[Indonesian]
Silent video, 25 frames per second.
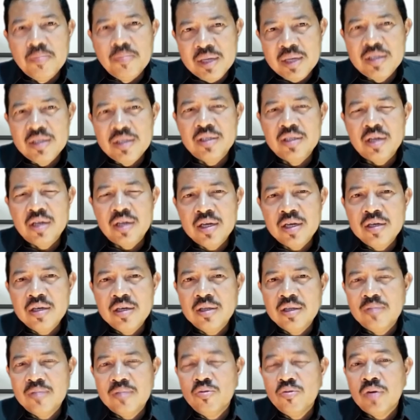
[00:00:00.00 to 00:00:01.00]
masih
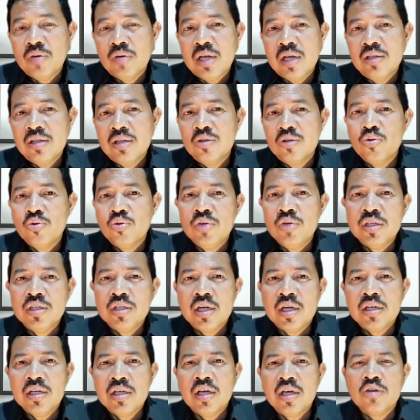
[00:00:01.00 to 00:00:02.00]
sering ditemukan
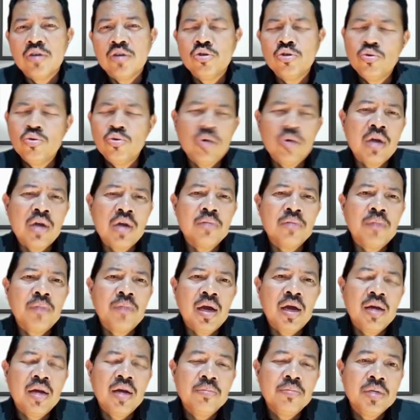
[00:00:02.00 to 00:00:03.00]
tulisan yang sukar
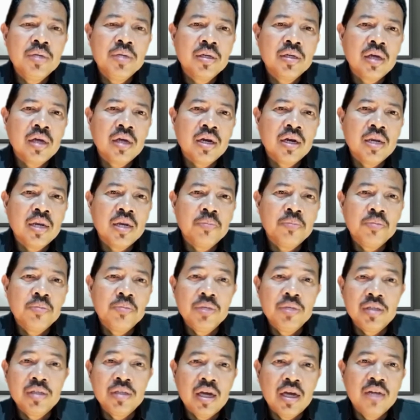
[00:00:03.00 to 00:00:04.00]
dipahami karena
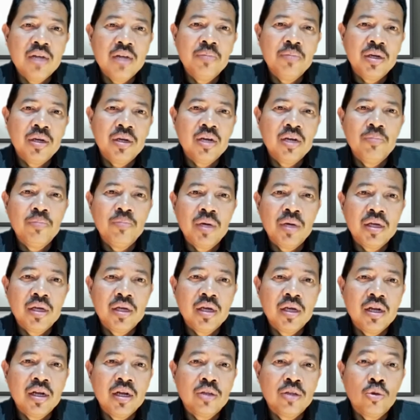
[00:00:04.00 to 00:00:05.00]
pemisahan
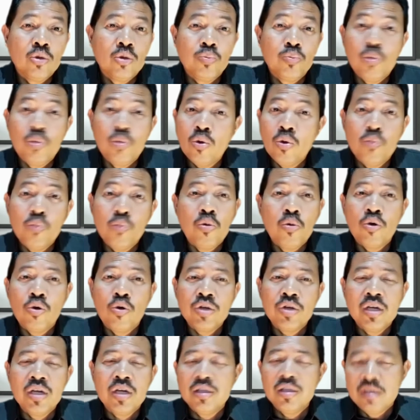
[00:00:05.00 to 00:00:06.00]
bagian-bagian atau
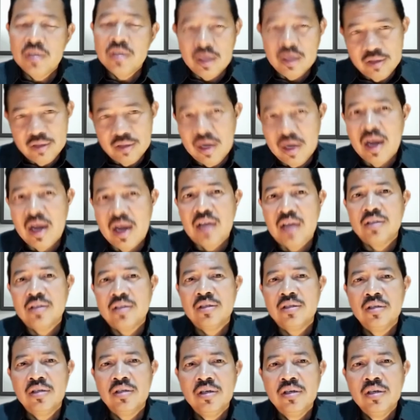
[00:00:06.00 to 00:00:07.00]
pokok-pokoknya tidak
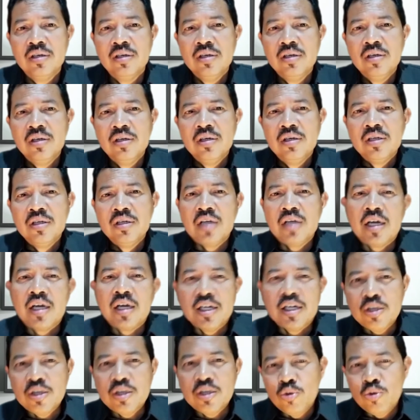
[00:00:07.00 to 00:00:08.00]
jelas.
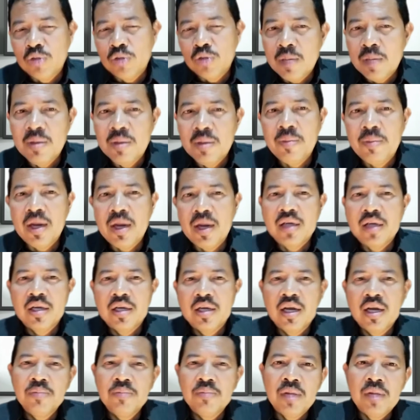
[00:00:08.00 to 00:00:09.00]
Gagasan utama
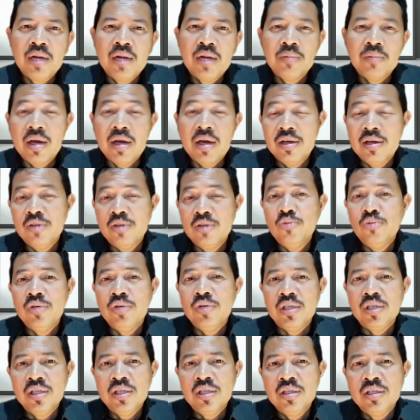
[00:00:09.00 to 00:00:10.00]
paragraf dalam karya
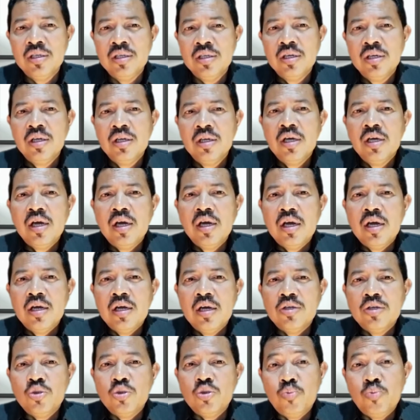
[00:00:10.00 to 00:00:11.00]
tulis,
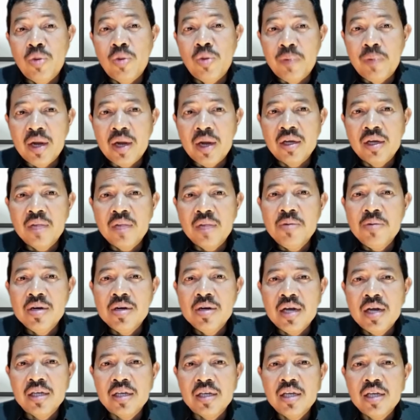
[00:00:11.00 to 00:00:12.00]
sebuah paragraf
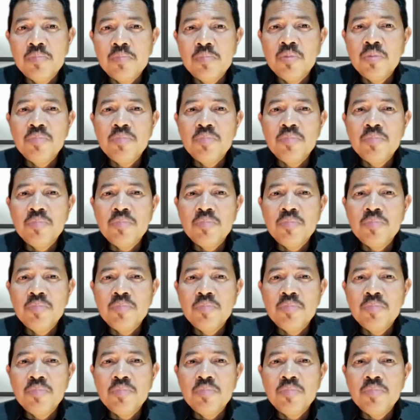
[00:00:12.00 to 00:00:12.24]
hendaknya